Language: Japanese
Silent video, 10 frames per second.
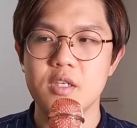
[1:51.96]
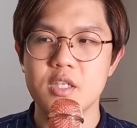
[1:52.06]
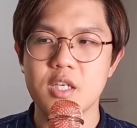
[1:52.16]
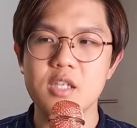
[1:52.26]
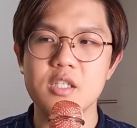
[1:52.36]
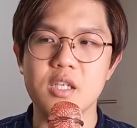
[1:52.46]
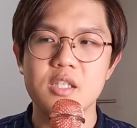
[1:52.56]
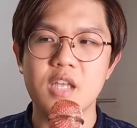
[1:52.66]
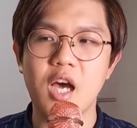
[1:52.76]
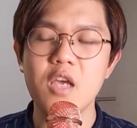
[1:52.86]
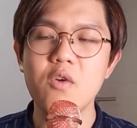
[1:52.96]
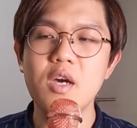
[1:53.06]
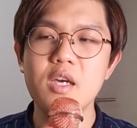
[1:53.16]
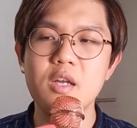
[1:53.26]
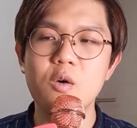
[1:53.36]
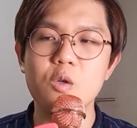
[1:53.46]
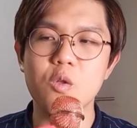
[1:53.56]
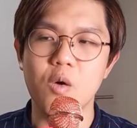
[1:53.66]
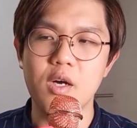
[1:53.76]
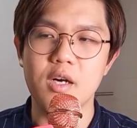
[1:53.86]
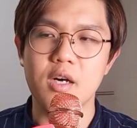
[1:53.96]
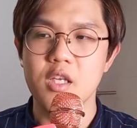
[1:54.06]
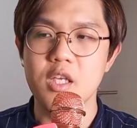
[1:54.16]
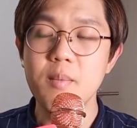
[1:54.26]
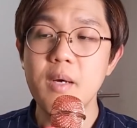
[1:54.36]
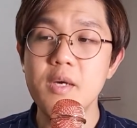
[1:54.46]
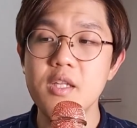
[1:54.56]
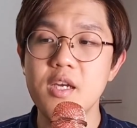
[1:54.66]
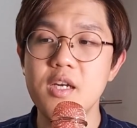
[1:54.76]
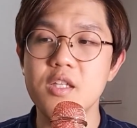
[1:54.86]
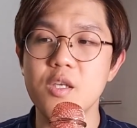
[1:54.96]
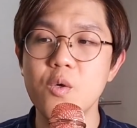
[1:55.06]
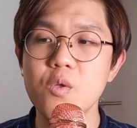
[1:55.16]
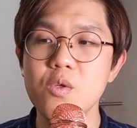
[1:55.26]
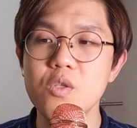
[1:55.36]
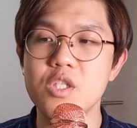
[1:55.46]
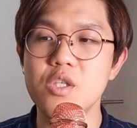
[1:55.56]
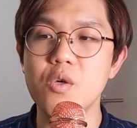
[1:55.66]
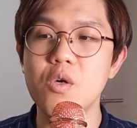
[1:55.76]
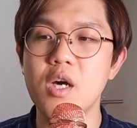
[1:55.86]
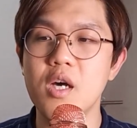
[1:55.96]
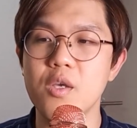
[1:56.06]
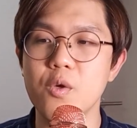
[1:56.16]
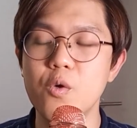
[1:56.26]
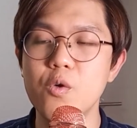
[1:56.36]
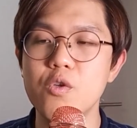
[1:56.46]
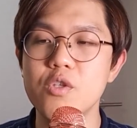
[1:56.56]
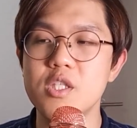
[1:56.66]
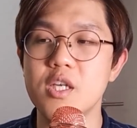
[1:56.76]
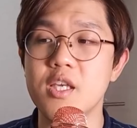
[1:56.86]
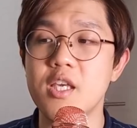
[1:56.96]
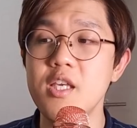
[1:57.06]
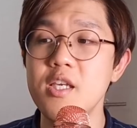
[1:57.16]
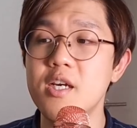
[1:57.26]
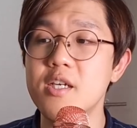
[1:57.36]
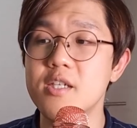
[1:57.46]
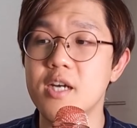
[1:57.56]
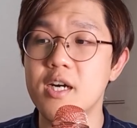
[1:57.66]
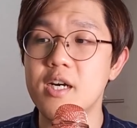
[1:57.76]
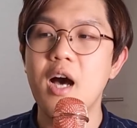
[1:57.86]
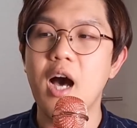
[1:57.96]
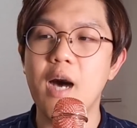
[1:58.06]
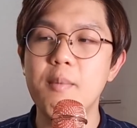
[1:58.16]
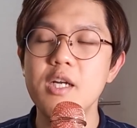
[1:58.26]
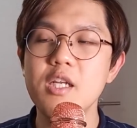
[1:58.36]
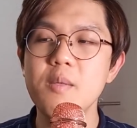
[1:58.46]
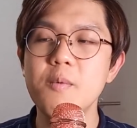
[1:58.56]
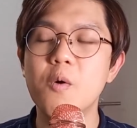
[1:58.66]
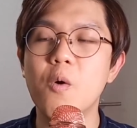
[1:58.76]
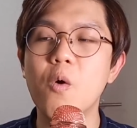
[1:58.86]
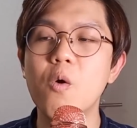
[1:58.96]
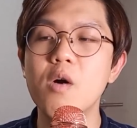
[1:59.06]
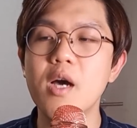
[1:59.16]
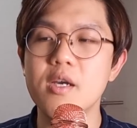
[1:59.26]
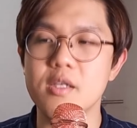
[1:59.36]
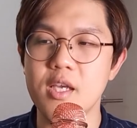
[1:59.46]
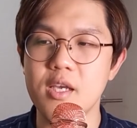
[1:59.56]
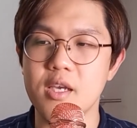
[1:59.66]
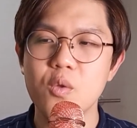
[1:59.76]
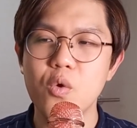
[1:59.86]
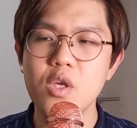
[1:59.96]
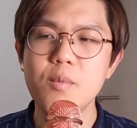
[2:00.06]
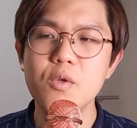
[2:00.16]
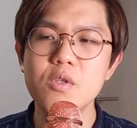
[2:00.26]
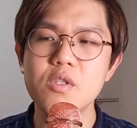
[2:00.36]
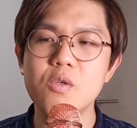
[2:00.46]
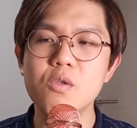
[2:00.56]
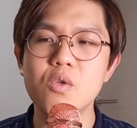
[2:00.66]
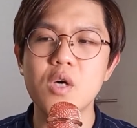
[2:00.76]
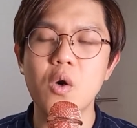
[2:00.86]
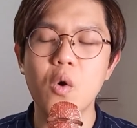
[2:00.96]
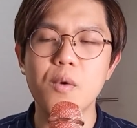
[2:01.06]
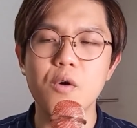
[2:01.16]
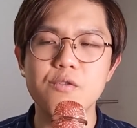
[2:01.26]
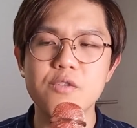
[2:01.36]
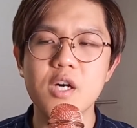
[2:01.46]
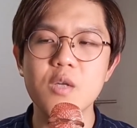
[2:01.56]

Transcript: しかし、幸いなことは、今までは日本の事業家が要求した金額があまりにも高額で取り戻すことはほぼ不可